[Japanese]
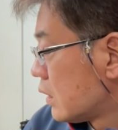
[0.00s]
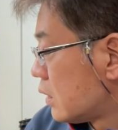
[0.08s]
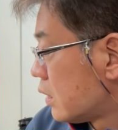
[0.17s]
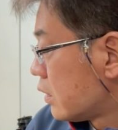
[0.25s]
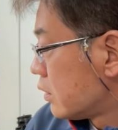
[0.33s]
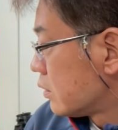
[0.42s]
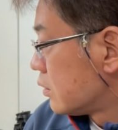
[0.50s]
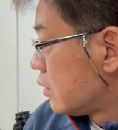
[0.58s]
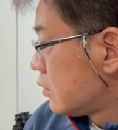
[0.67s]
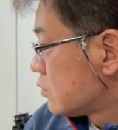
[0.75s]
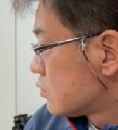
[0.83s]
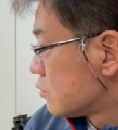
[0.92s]
はい
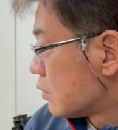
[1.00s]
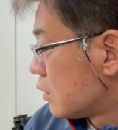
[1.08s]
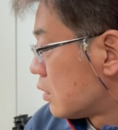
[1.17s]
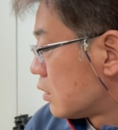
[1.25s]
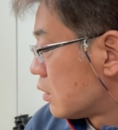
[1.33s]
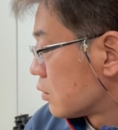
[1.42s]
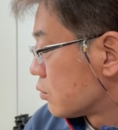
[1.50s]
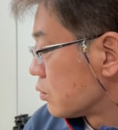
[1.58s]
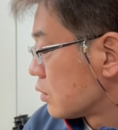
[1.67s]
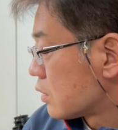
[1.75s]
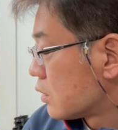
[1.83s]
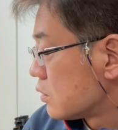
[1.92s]
レンズはこ
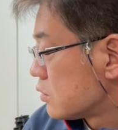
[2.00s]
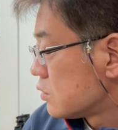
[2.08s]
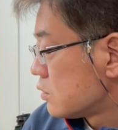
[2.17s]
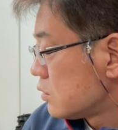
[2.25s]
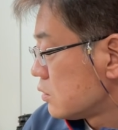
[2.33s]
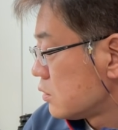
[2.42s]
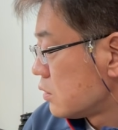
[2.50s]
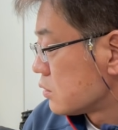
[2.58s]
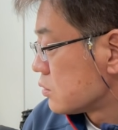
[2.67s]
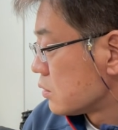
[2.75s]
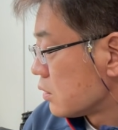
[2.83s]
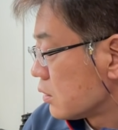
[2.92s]
んな感じで
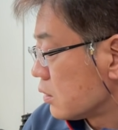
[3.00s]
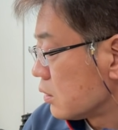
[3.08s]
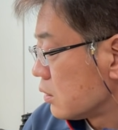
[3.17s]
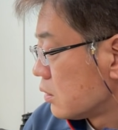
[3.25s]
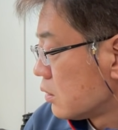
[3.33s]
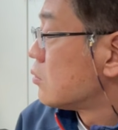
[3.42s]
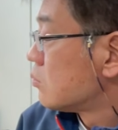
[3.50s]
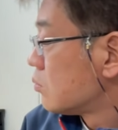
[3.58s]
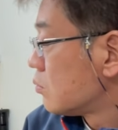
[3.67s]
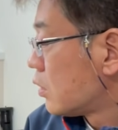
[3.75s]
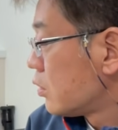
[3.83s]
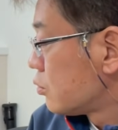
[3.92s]
すね
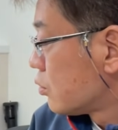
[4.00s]
まあい